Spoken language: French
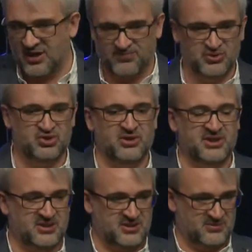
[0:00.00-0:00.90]

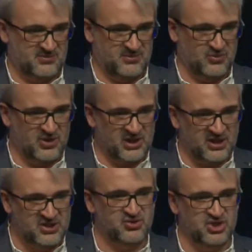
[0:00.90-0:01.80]
apostolique de l'église de